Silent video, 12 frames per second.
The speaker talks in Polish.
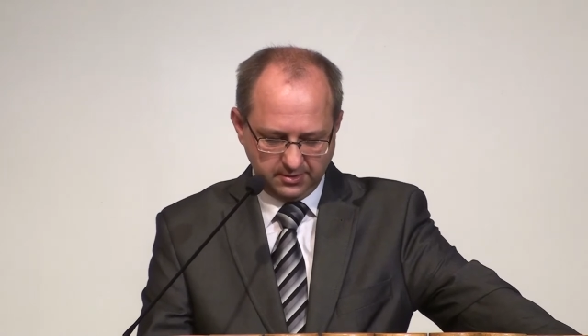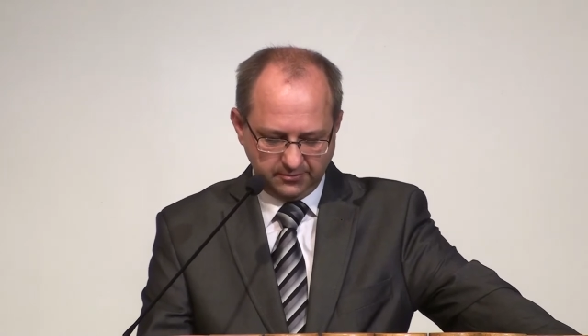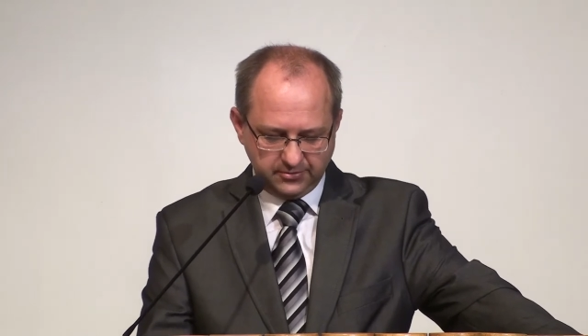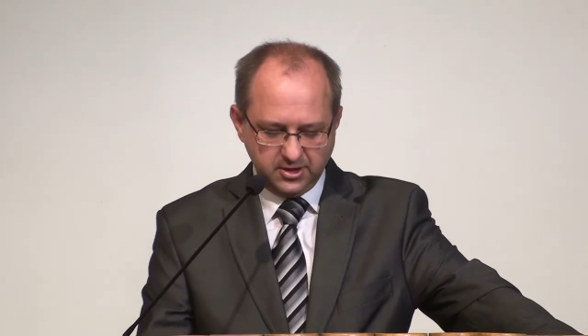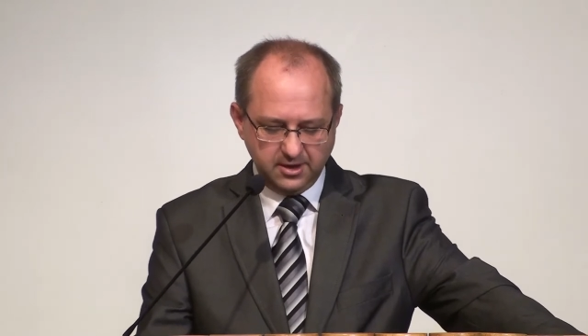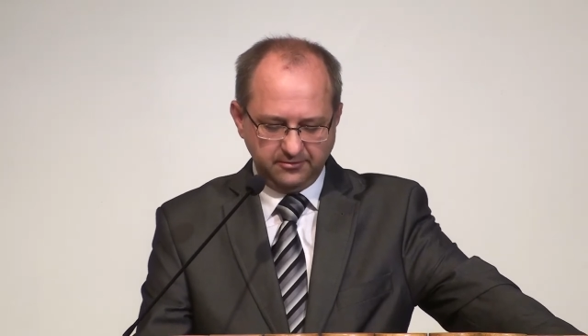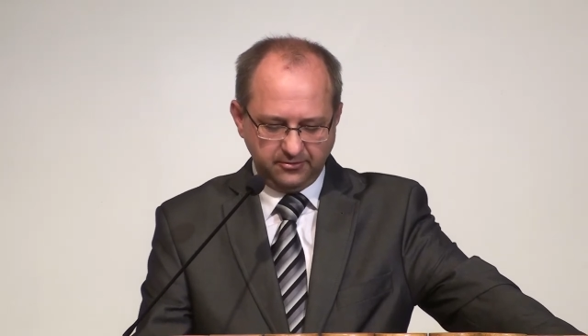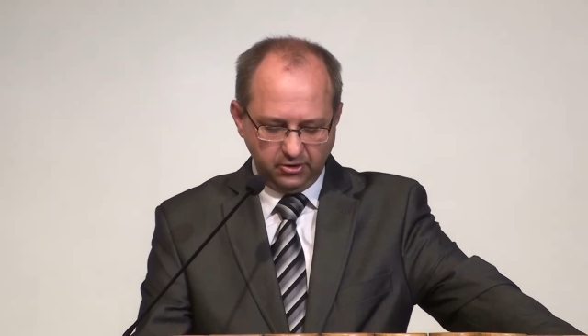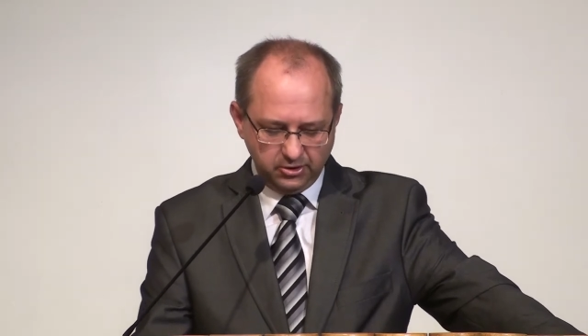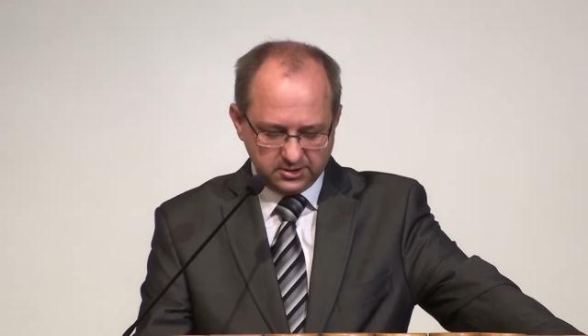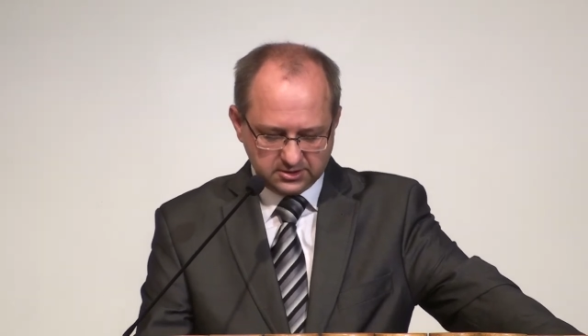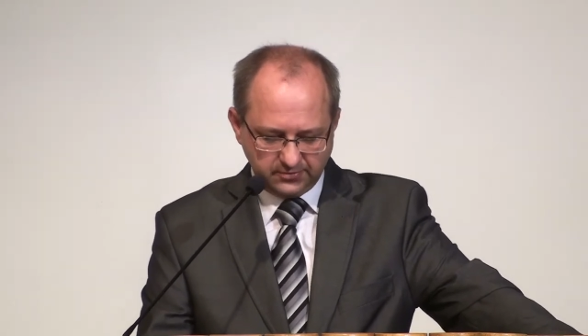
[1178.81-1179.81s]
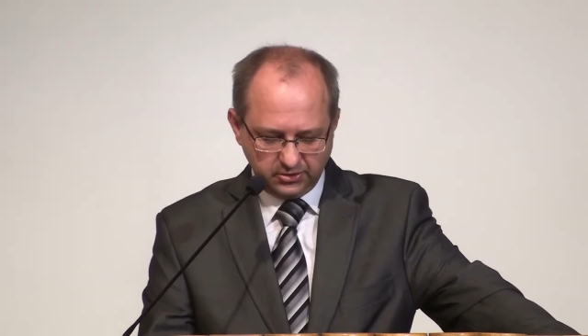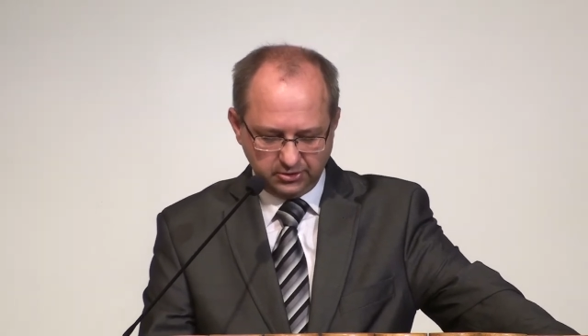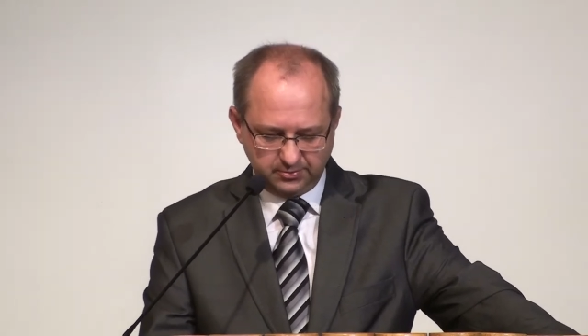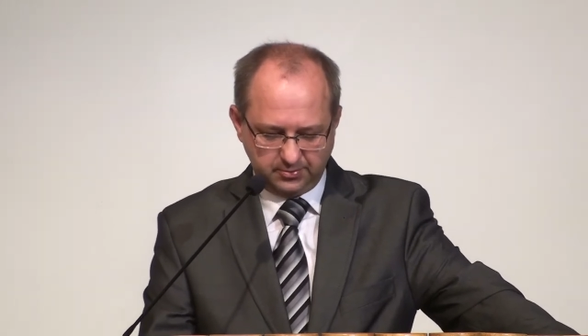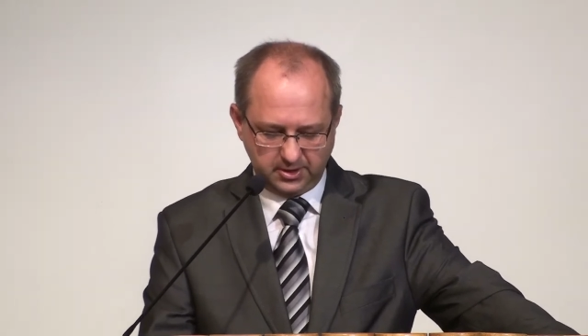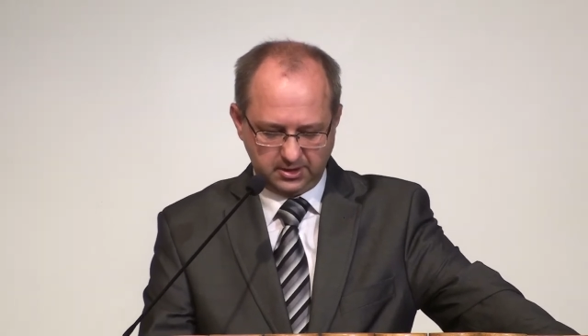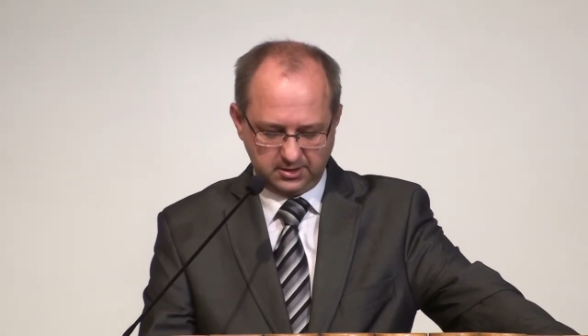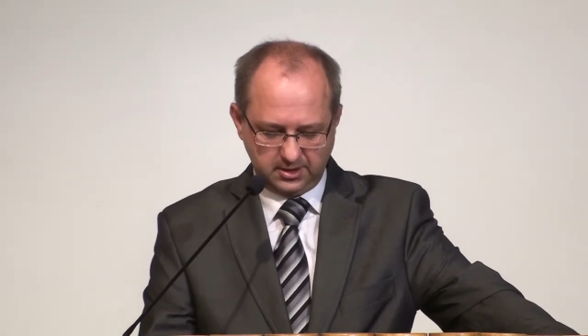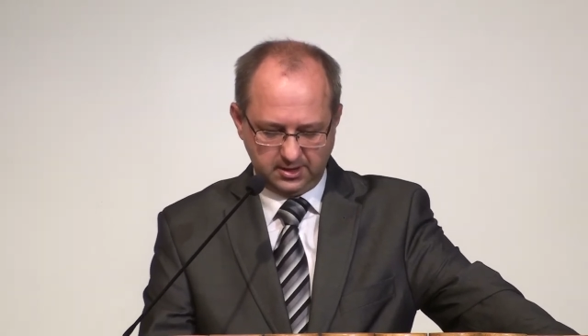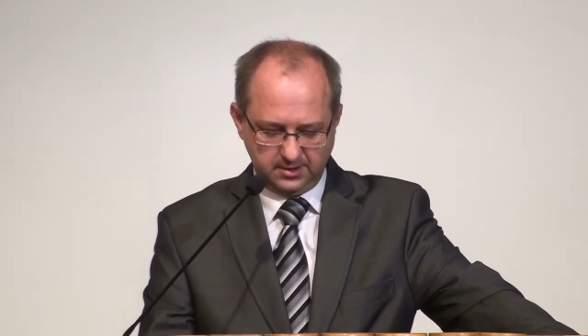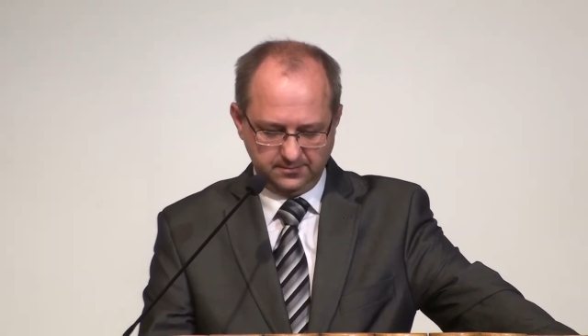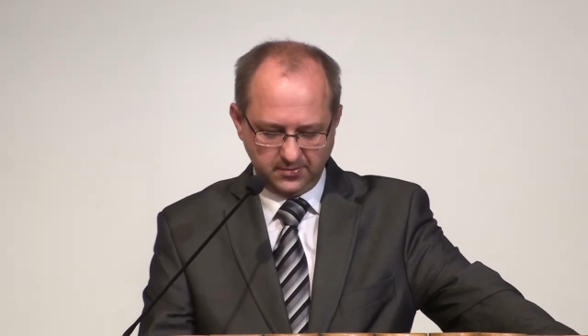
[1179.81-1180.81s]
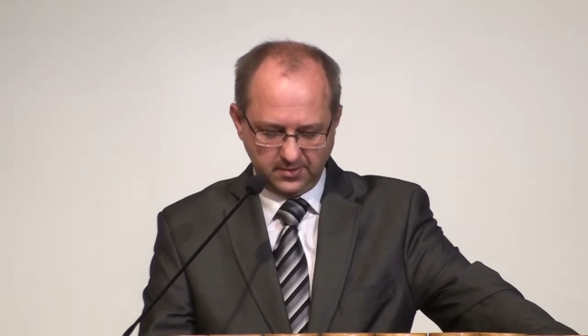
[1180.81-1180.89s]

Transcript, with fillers: w niewoli zwątpienia,